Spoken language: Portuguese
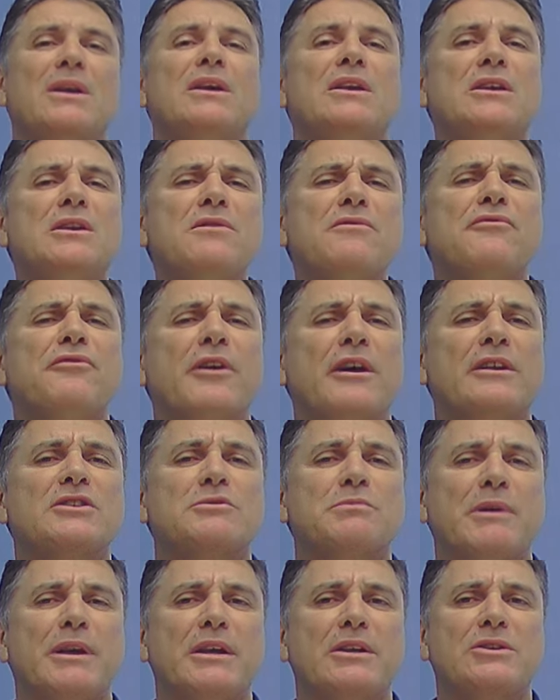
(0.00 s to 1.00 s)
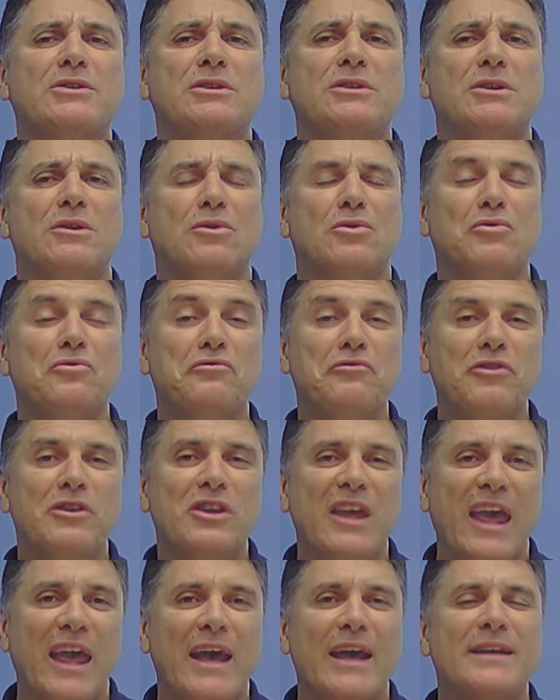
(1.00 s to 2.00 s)
infelizmente, o
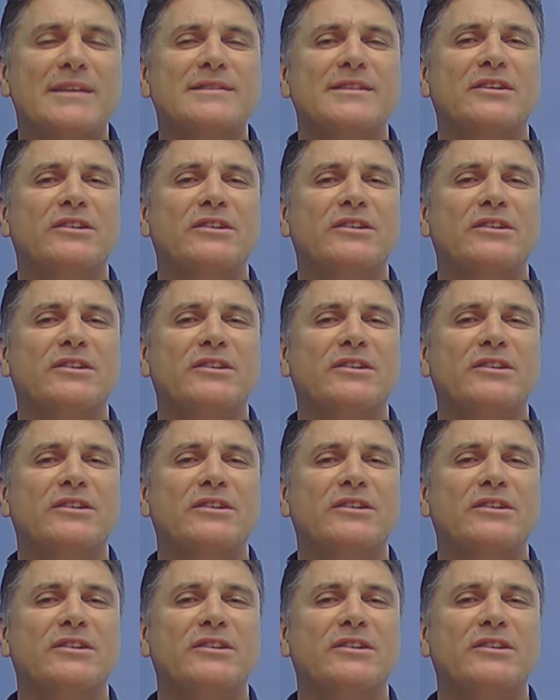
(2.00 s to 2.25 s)
viés